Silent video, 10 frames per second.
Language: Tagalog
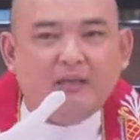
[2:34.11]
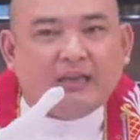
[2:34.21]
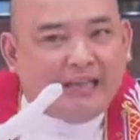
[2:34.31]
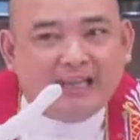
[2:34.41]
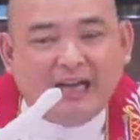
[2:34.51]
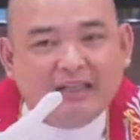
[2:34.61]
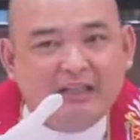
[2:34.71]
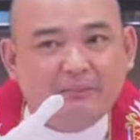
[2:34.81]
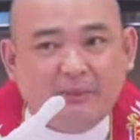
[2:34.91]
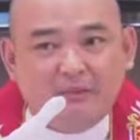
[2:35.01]
three
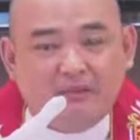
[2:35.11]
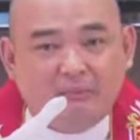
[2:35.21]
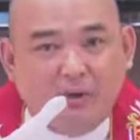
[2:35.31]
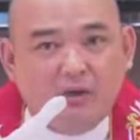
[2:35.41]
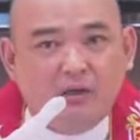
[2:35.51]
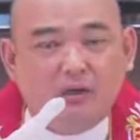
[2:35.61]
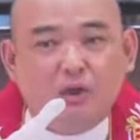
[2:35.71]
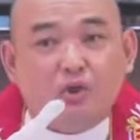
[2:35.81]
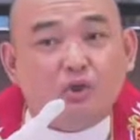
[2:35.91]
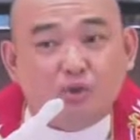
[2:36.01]
guiding principle
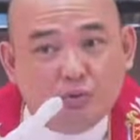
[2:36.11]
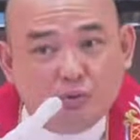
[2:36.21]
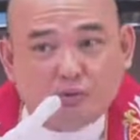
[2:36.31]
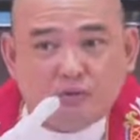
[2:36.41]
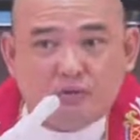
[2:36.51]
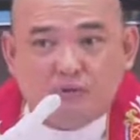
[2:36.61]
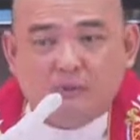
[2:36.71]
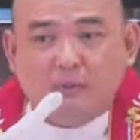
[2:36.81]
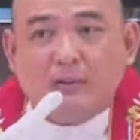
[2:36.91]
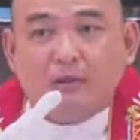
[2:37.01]
to choose
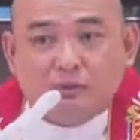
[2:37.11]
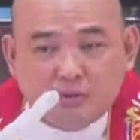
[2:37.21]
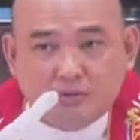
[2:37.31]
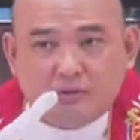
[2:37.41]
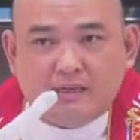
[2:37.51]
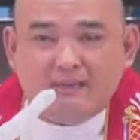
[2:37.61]
what to choose.